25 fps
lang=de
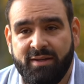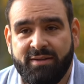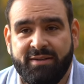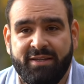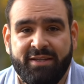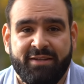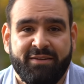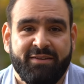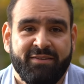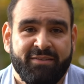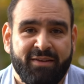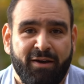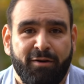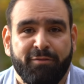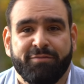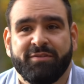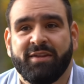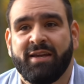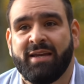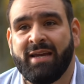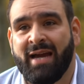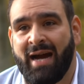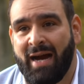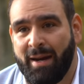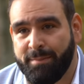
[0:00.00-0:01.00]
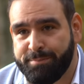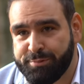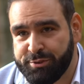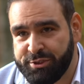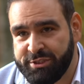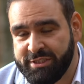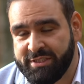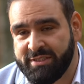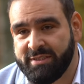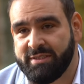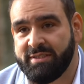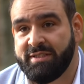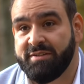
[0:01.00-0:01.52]
die diese Aufträge
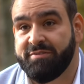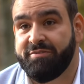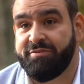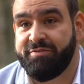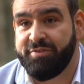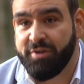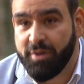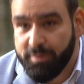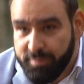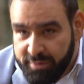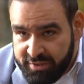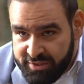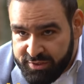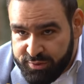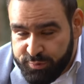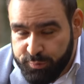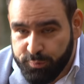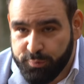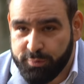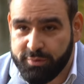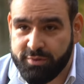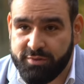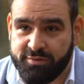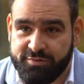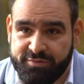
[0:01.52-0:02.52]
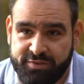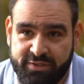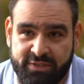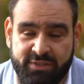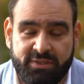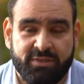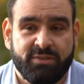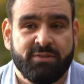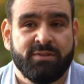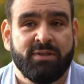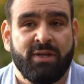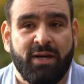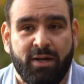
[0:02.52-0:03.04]
abschicken, die Firmen suchen,
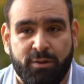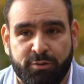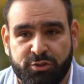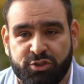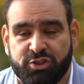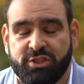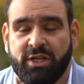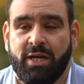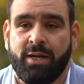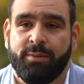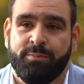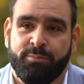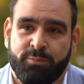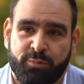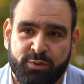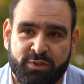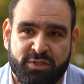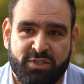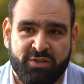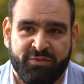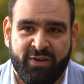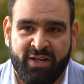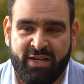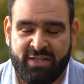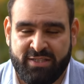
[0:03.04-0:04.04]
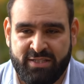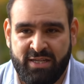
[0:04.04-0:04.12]
finden, ausschreiben und so weiter.